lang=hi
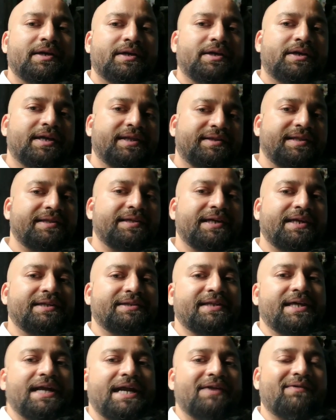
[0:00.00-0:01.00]
कितने से
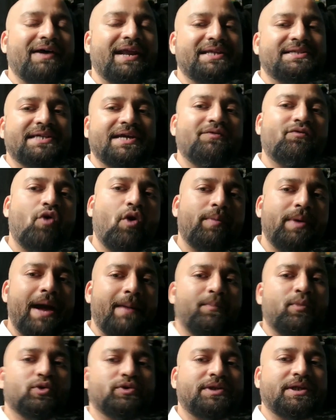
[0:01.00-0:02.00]
कितने रेट वाले चाहिए वो भी
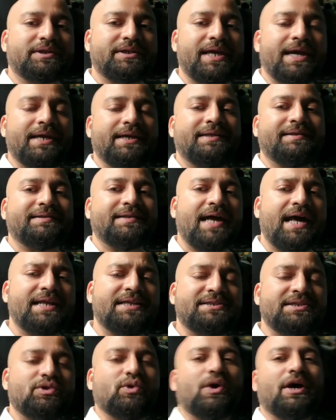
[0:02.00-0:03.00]
आप पूछ सकते हैं सारी
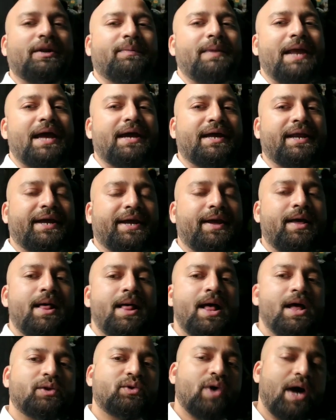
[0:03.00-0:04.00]
चीज़ों को रिप्लाई करेंगे
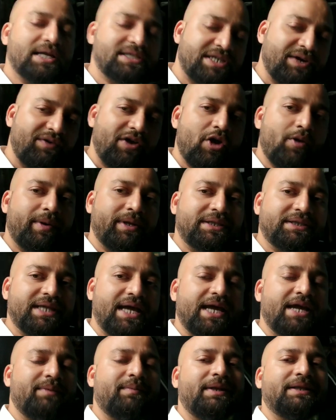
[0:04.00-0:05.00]
तो आज की वीडियो में मिलते
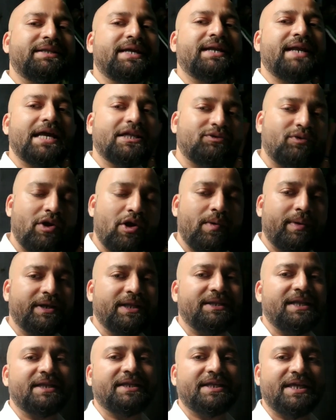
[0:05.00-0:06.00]
हैं मिलते हैं नेक्स्ट वीडियो में
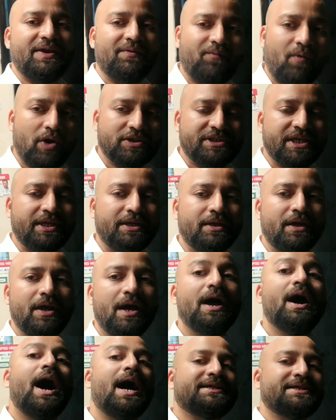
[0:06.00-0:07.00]
टिल देन कीप वॉचिंग
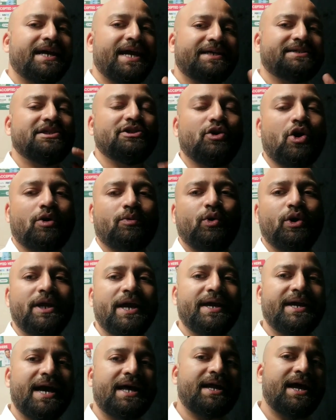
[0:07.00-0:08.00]
अच्छा एक चीज़ और भूल
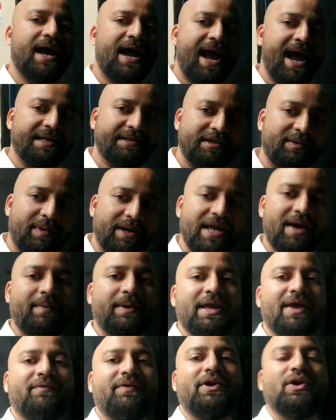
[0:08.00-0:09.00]
गया यार ऐसी बढ़िया
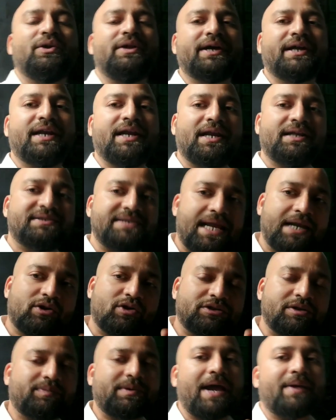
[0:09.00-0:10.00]
बढ़िया वीडियो देखने ना चैनल को
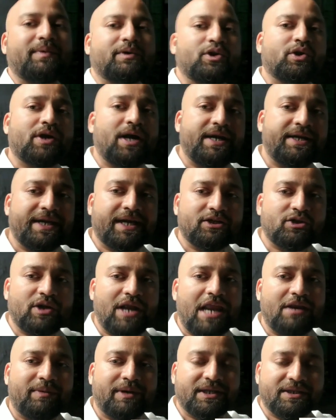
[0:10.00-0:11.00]
सब्सक्राइब कर दो घंटी का जो
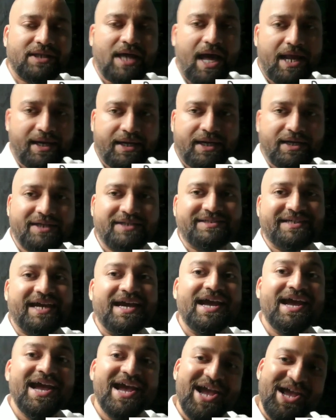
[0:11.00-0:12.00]
लाल बटन आ रहा है ना नीचे
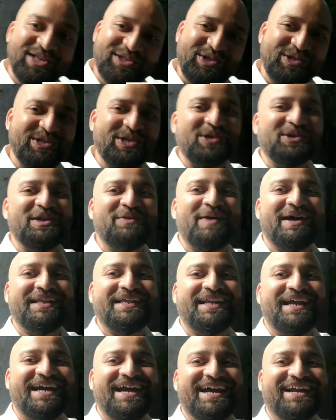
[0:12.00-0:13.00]
इसको जरूर दबा
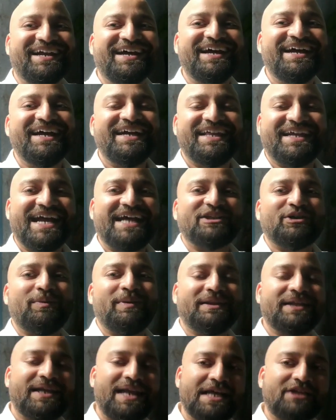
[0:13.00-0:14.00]
देना यार ठीक है तो
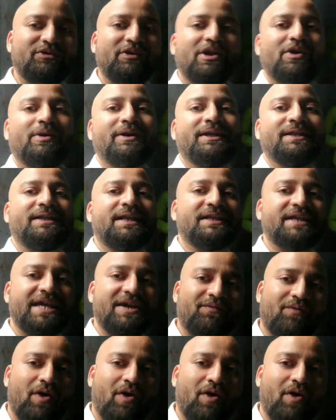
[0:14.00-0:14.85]
मिलते हैं नेक्स्ट वीडियो में टिल देन कीप